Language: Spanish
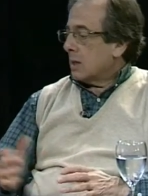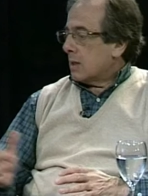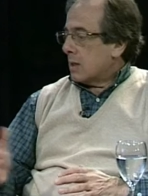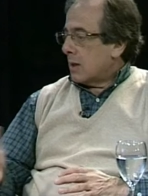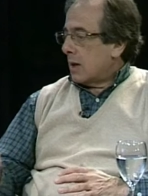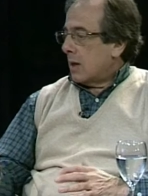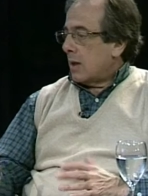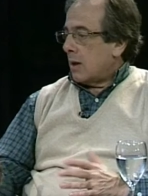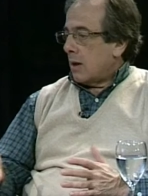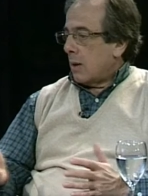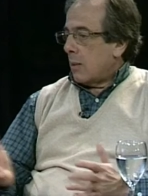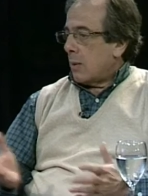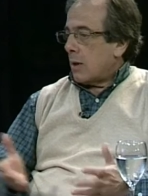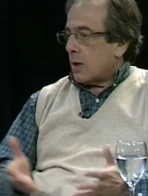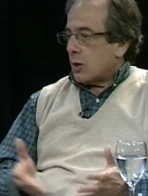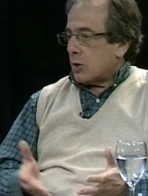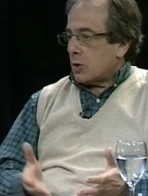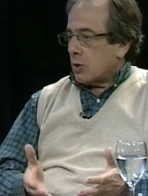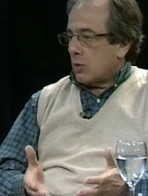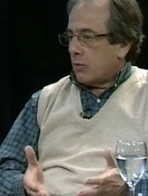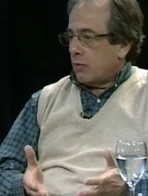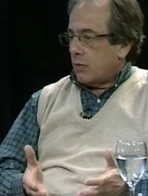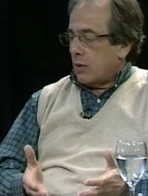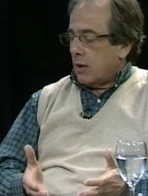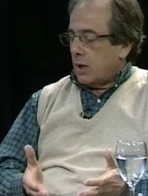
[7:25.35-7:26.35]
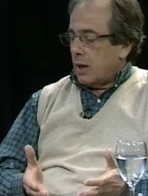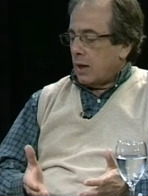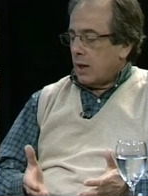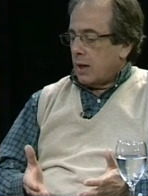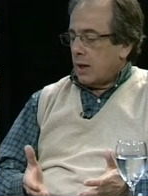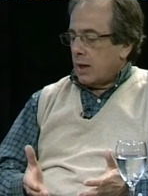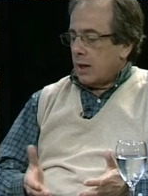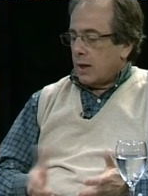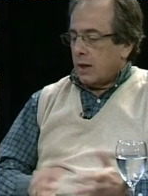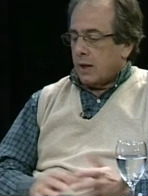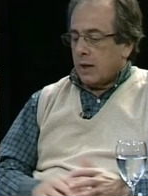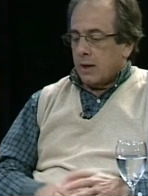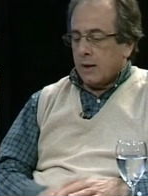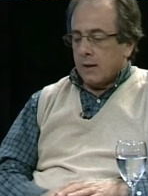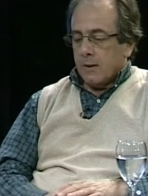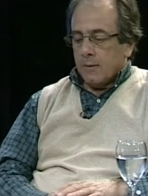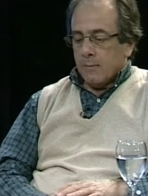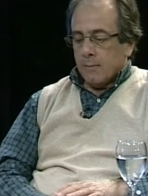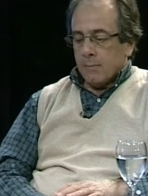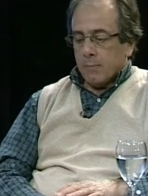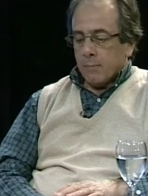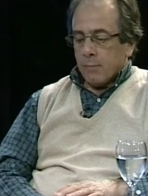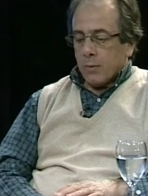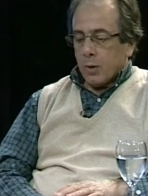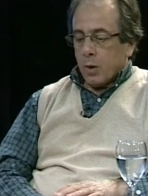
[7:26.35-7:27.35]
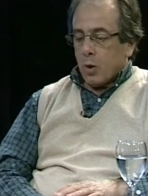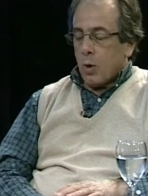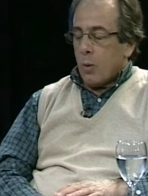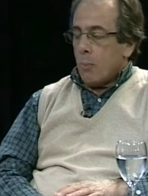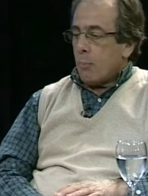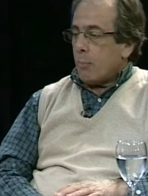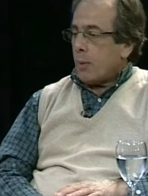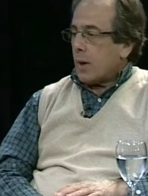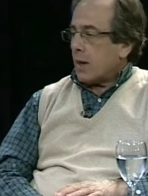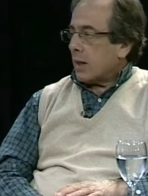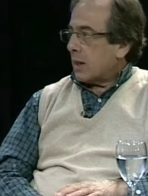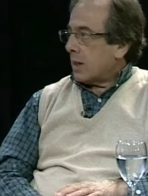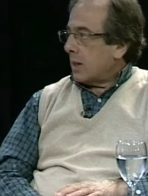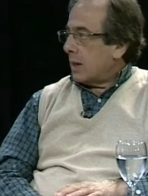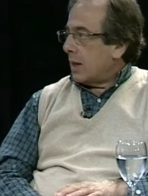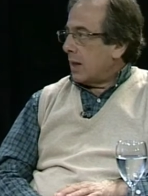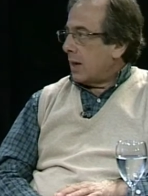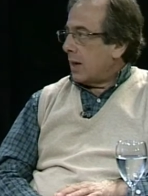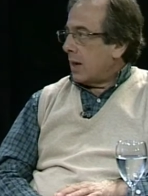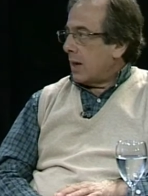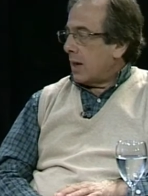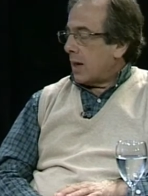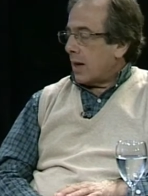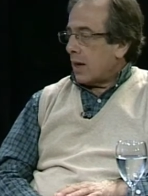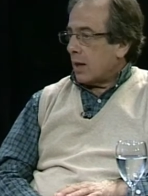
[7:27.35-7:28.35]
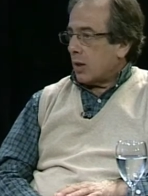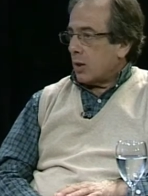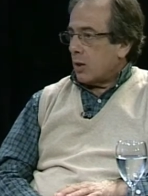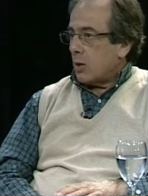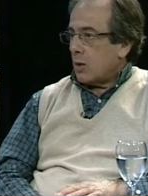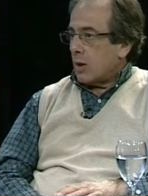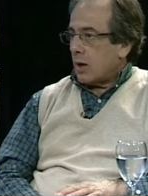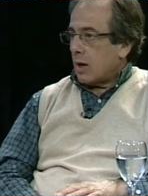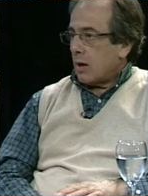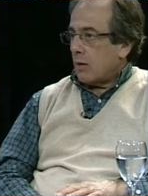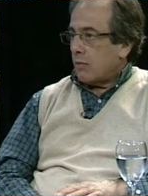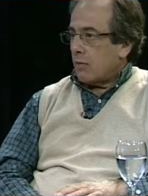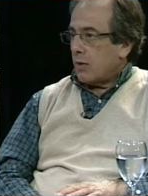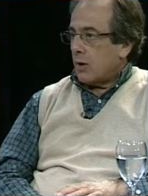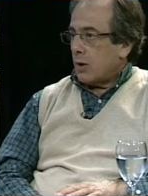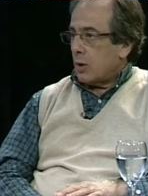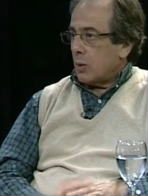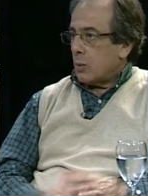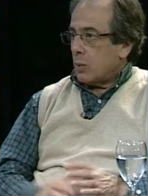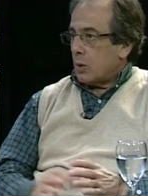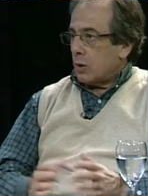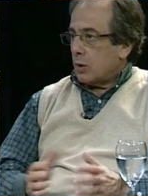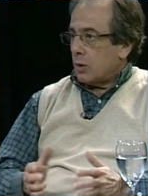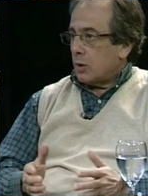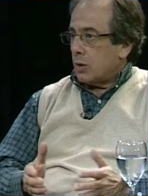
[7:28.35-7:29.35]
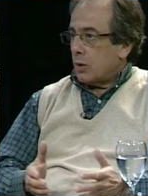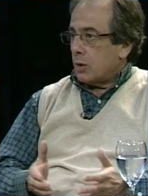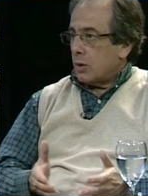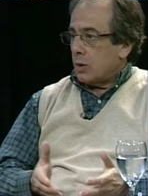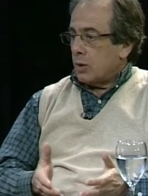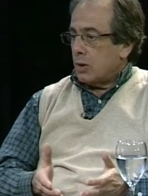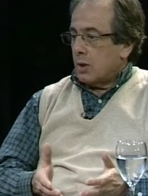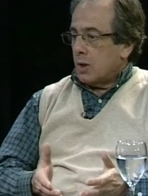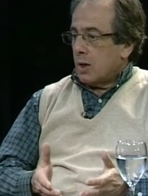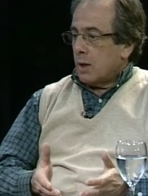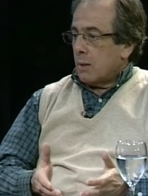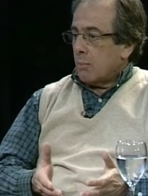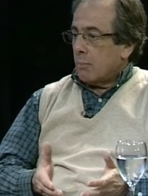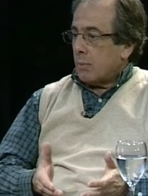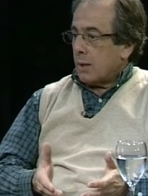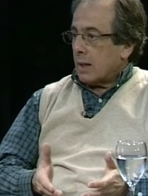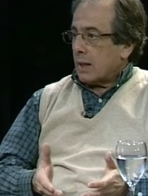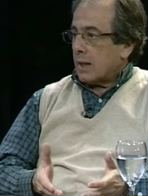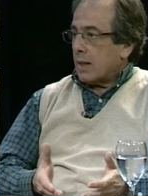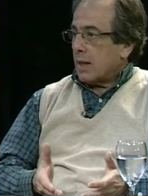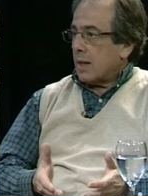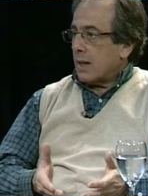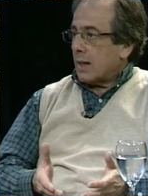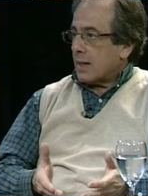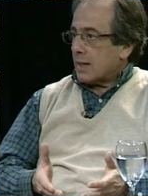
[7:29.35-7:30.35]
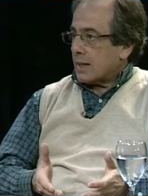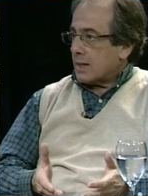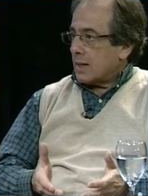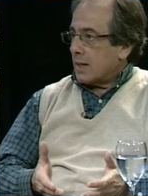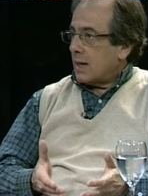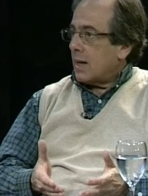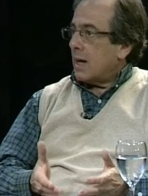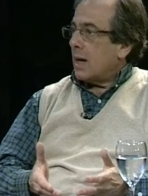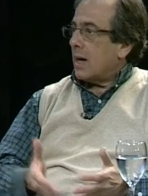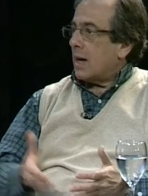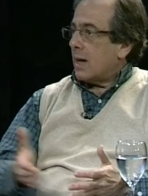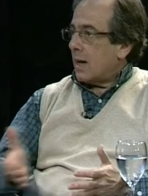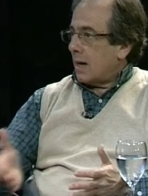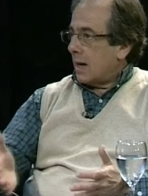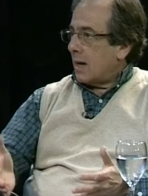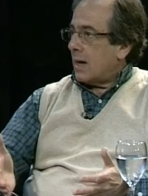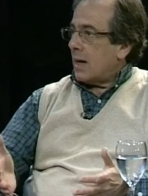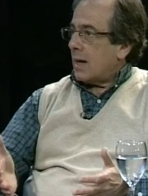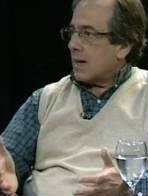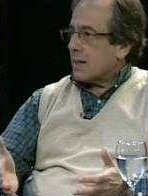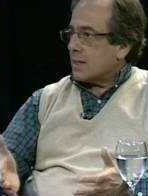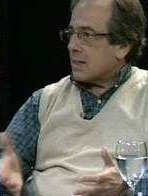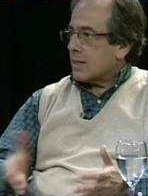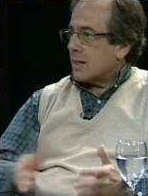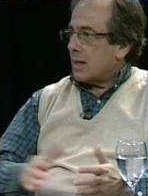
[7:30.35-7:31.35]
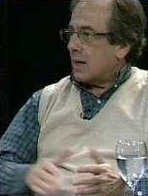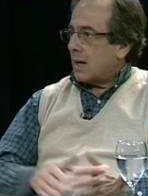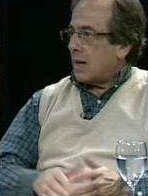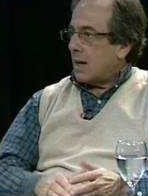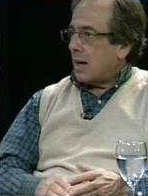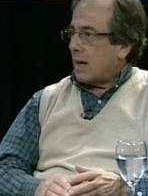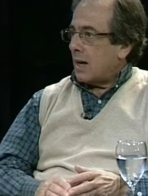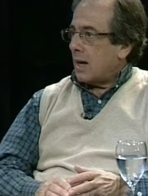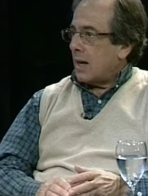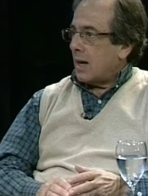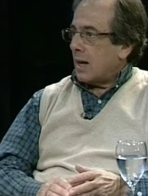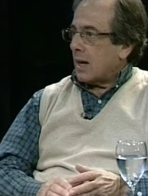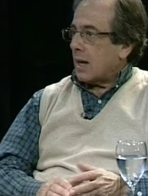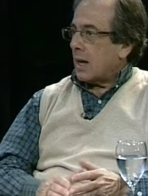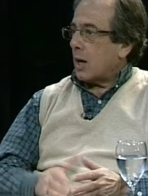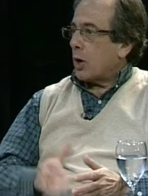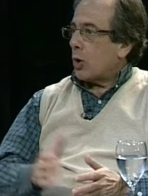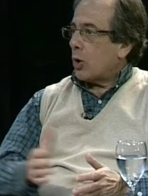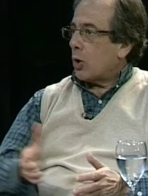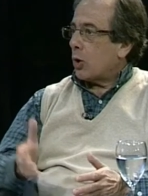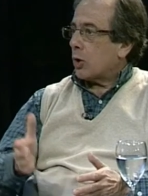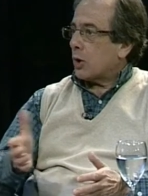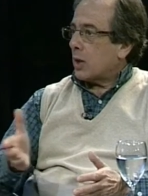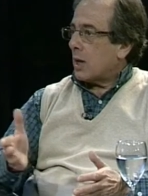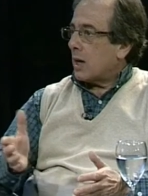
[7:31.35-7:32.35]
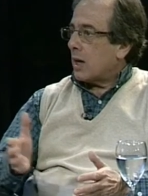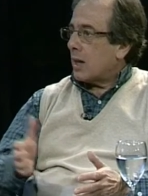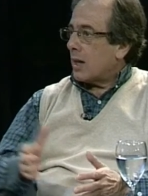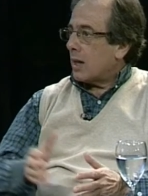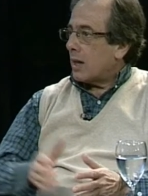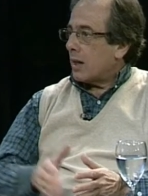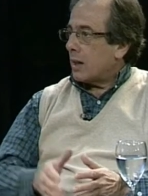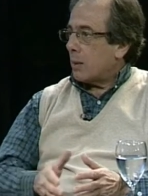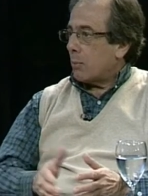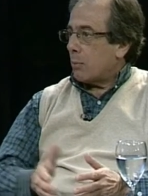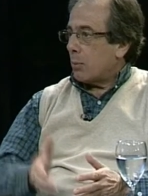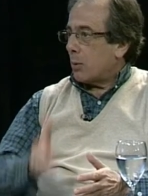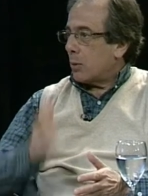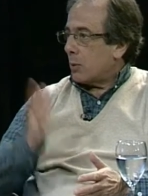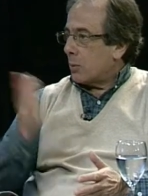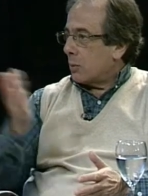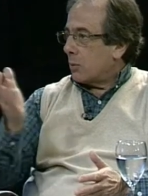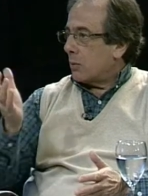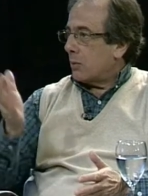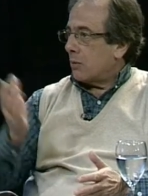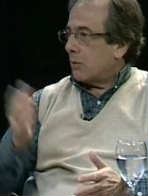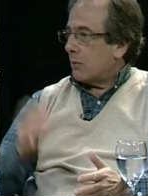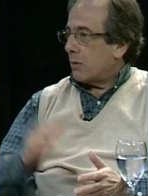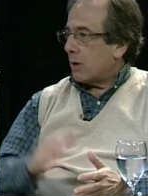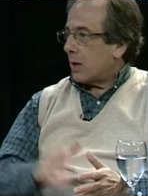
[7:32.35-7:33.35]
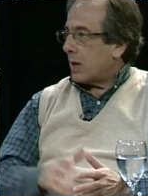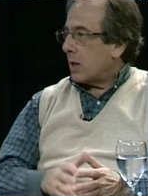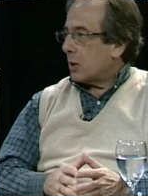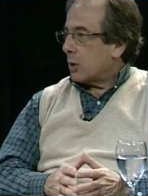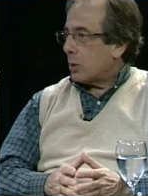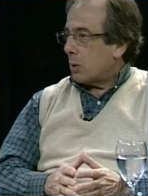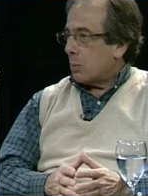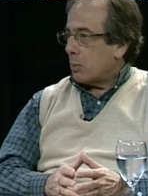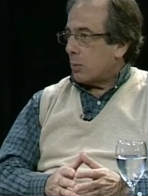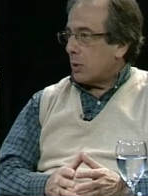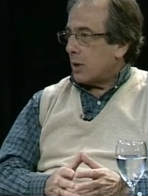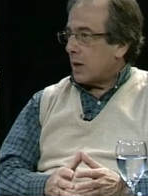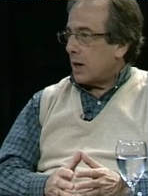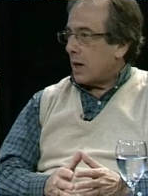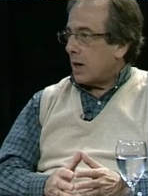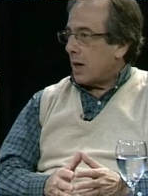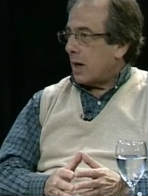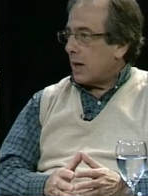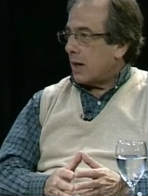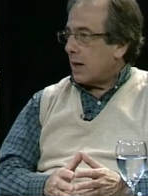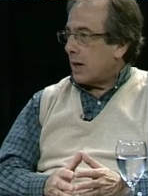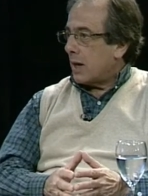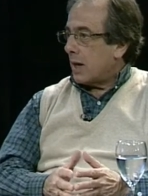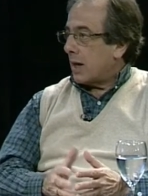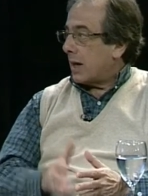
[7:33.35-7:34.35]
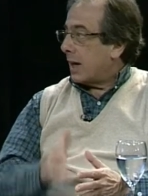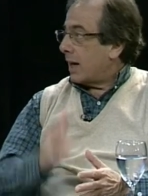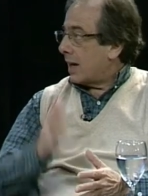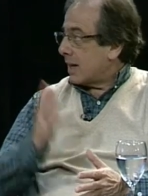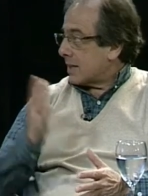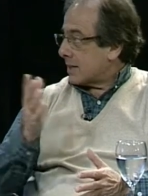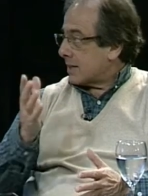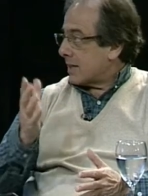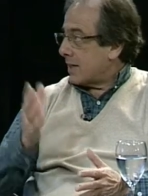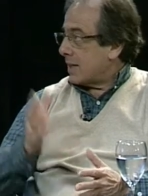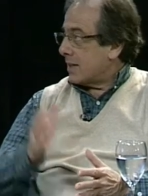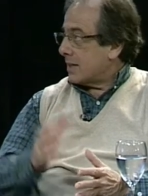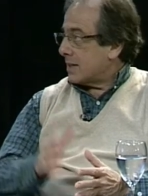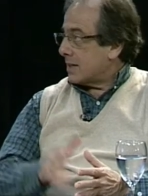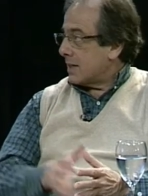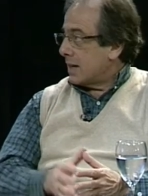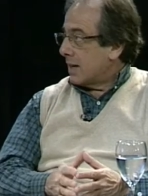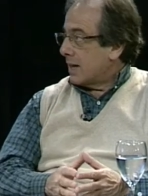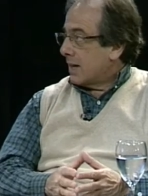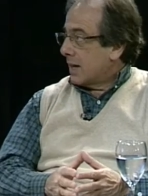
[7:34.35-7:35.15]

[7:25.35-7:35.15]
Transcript: Eh, a ver, yo fui, compartí en la gestión de Cafiero cuando Martín García hace la, quijotada de por un rato poner al aire el Canal 6